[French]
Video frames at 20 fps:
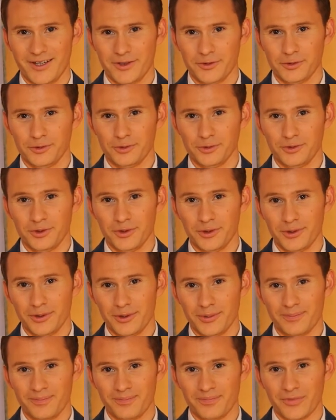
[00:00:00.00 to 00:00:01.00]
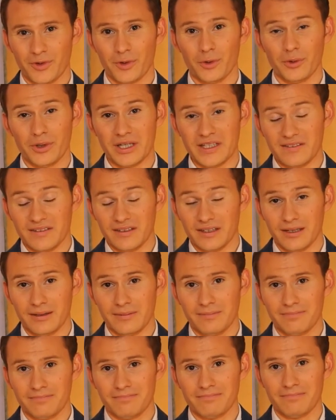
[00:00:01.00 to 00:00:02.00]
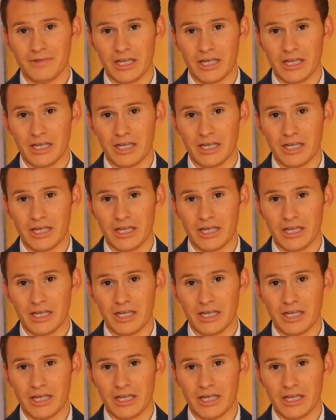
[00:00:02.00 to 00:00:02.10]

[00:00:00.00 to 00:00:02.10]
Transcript: Tous deux ont été